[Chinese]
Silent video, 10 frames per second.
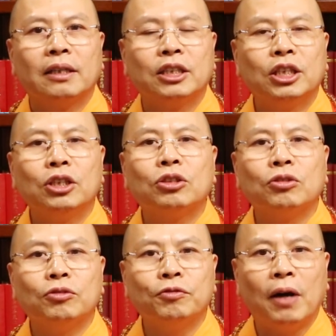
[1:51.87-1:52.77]
去
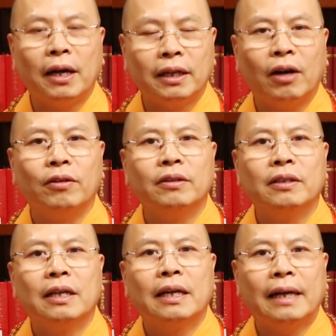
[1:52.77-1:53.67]
除烦恼，
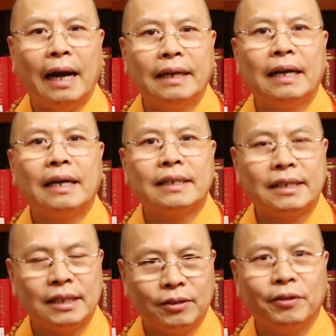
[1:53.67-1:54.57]
开大
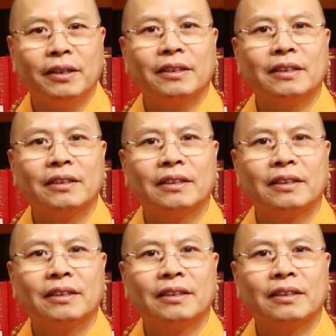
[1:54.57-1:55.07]
智慧。